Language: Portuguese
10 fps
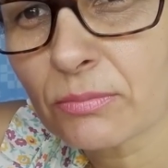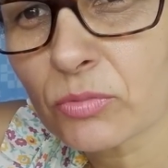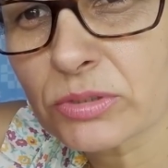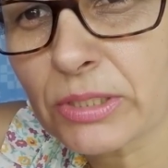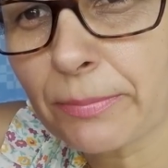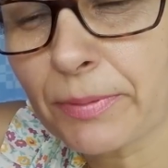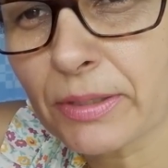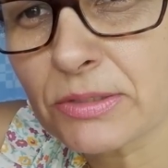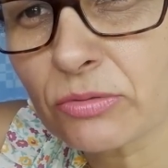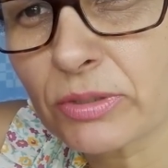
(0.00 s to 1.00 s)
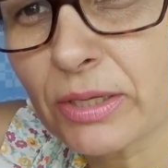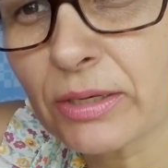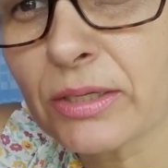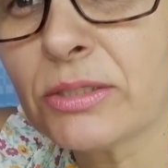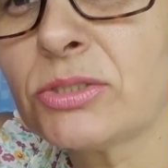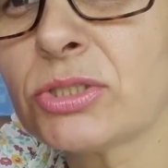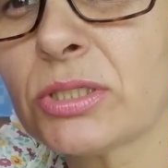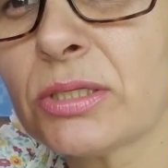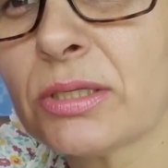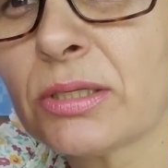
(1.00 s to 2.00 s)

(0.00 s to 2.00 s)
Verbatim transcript: Mostrar pra Sônia Leite